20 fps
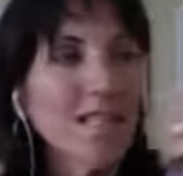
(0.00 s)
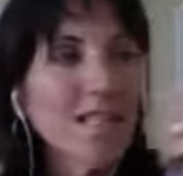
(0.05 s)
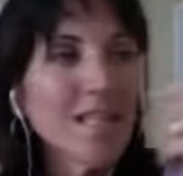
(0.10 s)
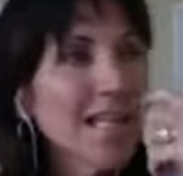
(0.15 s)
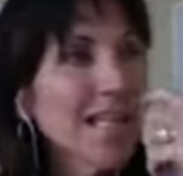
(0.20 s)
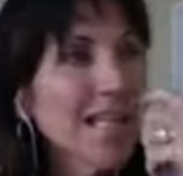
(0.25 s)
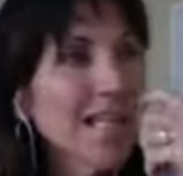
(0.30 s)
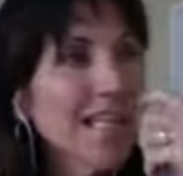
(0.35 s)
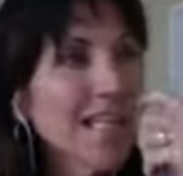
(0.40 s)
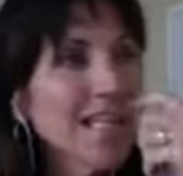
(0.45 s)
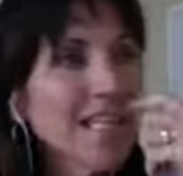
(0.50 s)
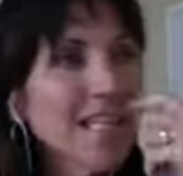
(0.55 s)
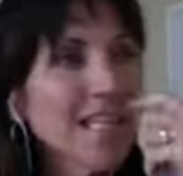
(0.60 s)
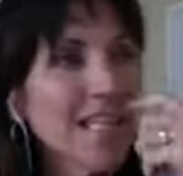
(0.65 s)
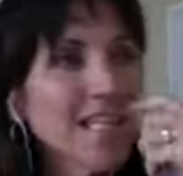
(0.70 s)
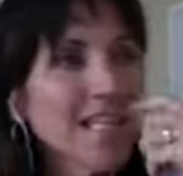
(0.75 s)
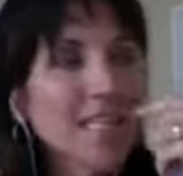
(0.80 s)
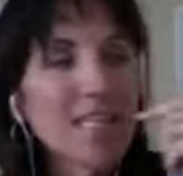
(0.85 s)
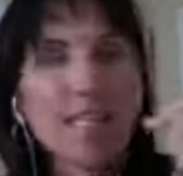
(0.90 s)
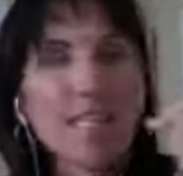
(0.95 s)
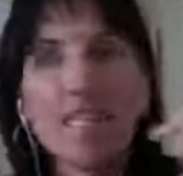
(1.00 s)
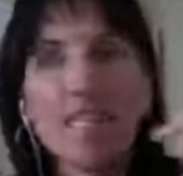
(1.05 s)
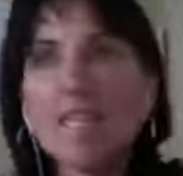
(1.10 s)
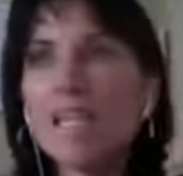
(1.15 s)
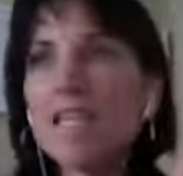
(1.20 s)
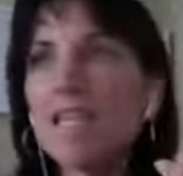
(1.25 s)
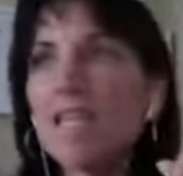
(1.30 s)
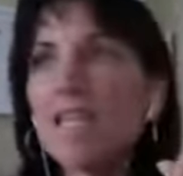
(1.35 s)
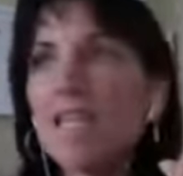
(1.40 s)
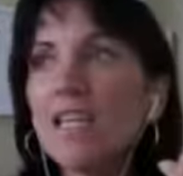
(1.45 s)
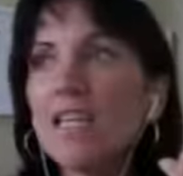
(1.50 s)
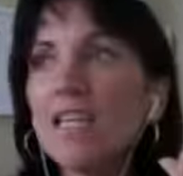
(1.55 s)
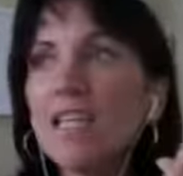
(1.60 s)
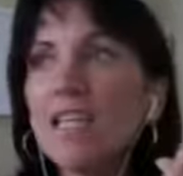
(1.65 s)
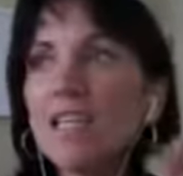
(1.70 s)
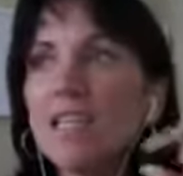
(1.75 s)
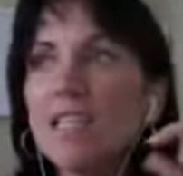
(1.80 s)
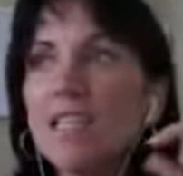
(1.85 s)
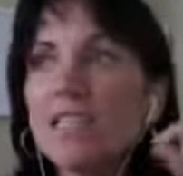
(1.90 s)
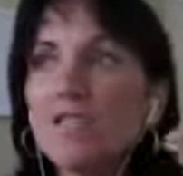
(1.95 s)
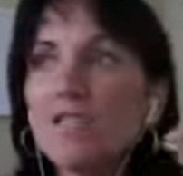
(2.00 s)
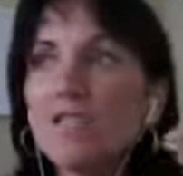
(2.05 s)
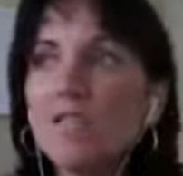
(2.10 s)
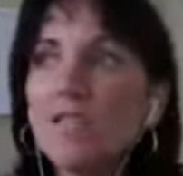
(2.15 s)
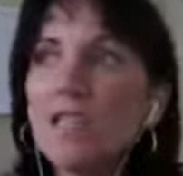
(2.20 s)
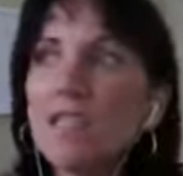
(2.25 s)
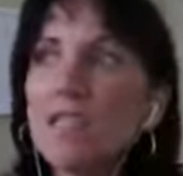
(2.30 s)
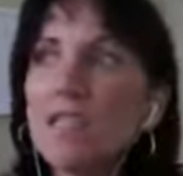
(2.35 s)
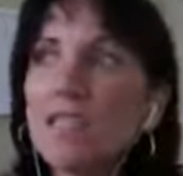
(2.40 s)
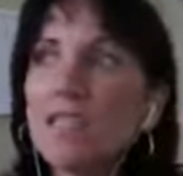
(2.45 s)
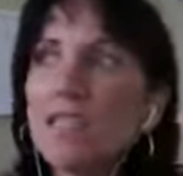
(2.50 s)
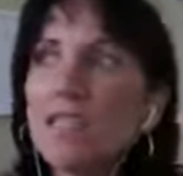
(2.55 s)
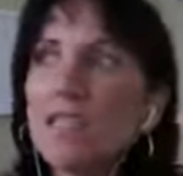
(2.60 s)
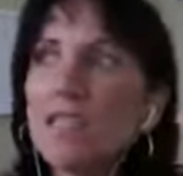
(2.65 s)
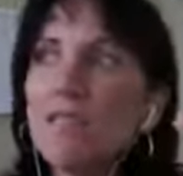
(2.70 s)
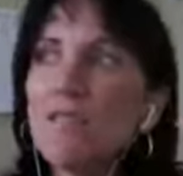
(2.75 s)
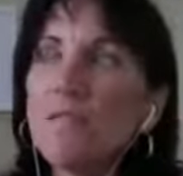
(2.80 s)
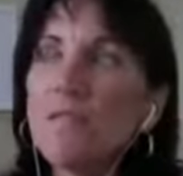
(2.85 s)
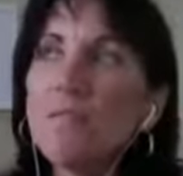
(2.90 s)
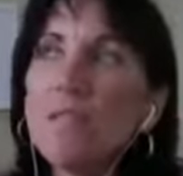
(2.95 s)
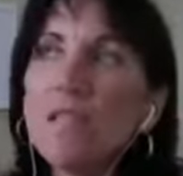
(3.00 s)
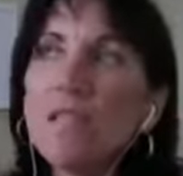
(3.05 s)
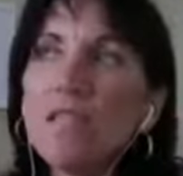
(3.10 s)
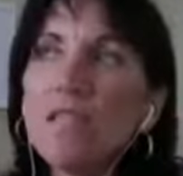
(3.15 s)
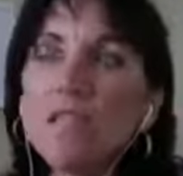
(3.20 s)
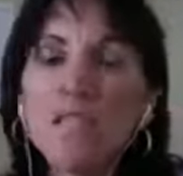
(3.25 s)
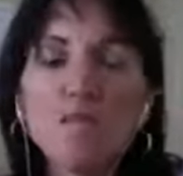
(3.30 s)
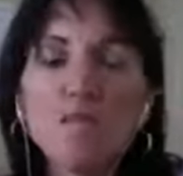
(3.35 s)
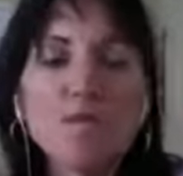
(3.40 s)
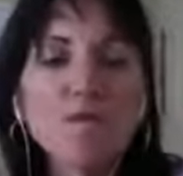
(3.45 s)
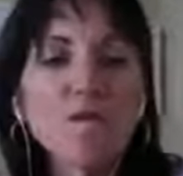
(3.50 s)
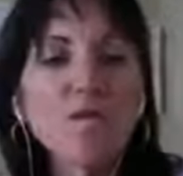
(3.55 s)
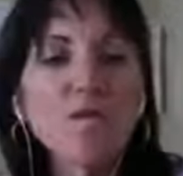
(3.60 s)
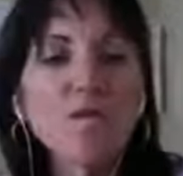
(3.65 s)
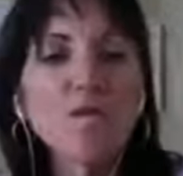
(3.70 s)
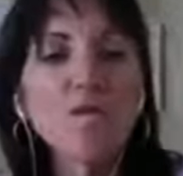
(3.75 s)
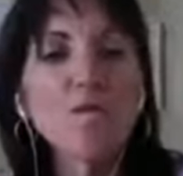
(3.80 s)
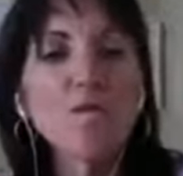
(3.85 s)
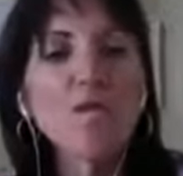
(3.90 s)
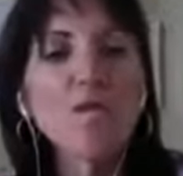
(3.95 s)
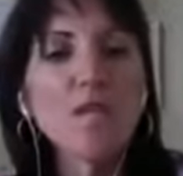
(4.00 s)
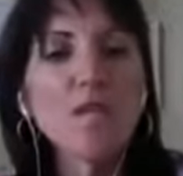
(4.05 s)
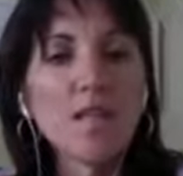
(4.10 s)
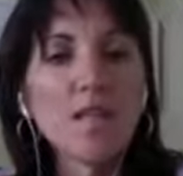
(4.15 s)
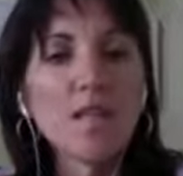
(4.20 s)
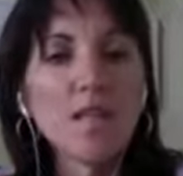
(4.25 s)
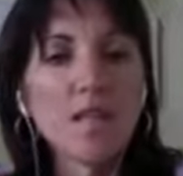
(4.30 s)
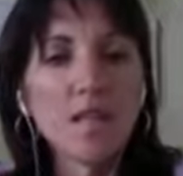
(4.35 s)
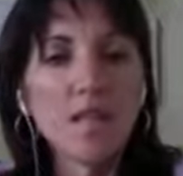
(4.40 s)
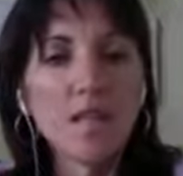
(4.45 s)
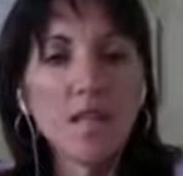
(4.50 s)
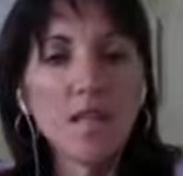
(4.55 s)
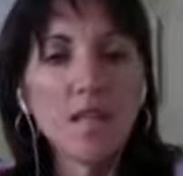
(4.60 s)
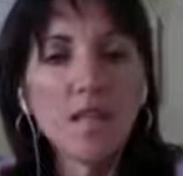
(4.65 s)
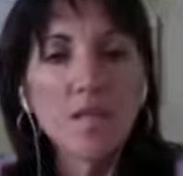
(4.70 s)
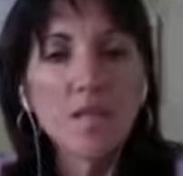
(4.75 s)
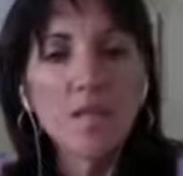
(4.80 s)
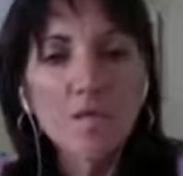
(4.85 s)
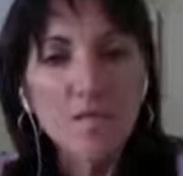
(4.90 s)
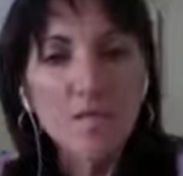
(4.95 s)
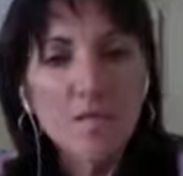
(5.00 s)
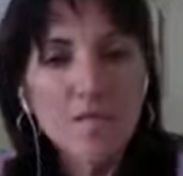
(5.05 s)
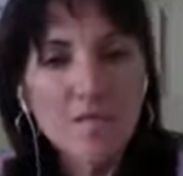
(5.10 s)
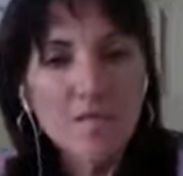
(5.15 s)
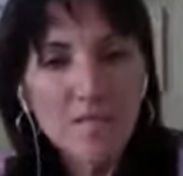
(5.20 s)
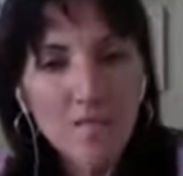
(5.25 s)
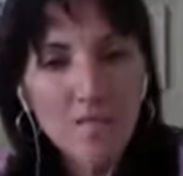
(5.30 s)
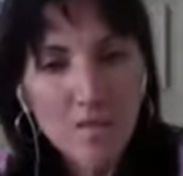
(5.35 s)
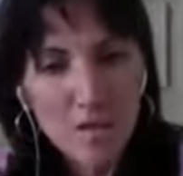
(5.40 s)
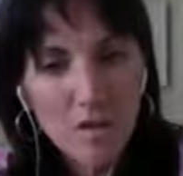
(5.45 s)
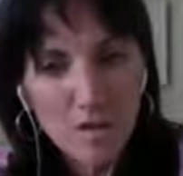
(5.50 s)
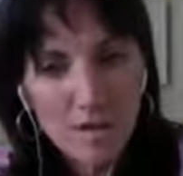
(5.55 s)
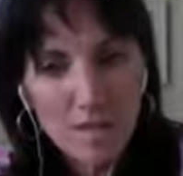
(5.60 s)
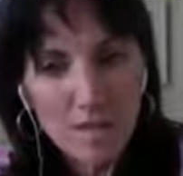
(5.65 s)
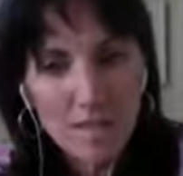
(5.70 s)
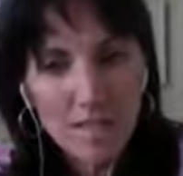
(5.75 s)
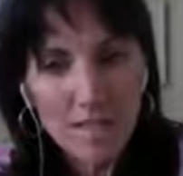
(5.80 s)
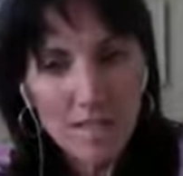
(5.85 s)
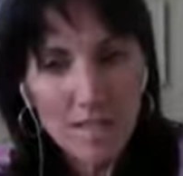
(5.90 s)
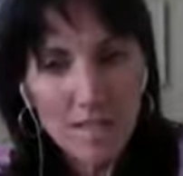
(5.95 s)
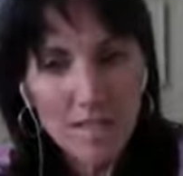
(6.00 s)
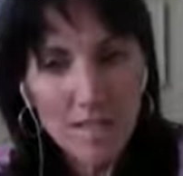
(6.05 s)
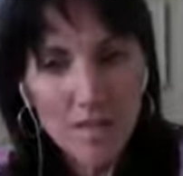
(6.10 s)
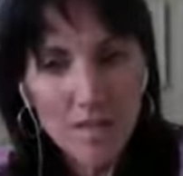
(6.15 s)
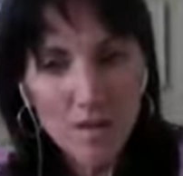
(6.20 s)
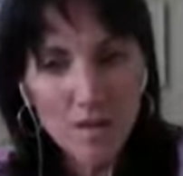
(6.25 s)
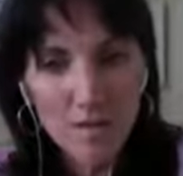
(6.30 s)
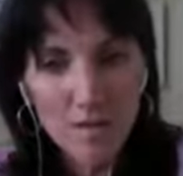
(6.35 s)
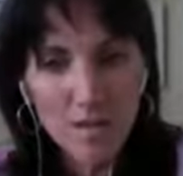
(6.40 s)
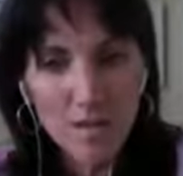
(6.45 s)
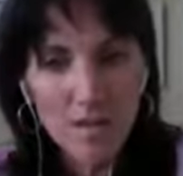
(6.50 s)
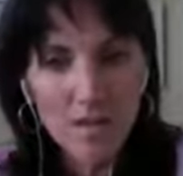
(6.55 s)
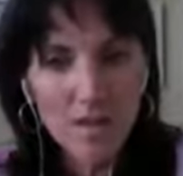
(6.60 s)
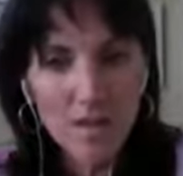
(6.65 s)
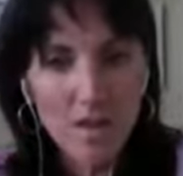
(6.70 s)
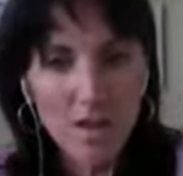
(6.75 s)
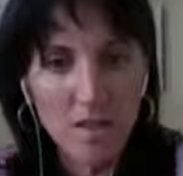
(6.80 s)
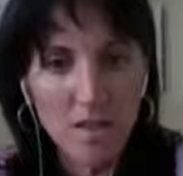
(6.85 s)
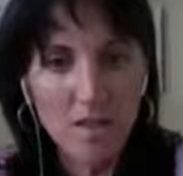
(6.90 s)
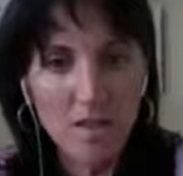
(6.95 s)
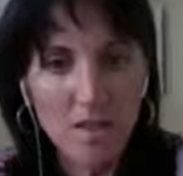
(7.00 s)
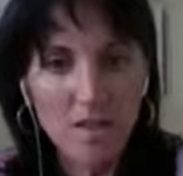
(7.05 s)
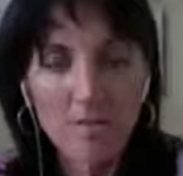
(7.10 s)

quel est, quels sont les événements dans votre vie que vous avez considérés comme un échec?